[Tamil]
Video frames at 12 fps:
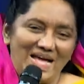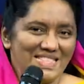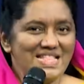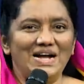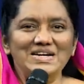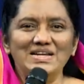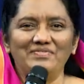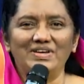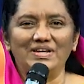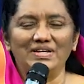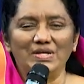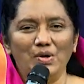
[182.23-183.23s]
அந்த
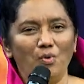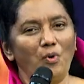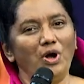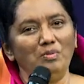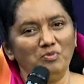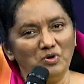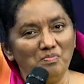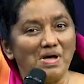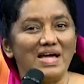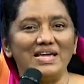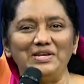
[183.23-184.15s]
ஆண்டவர் உங்கள் முன்பாக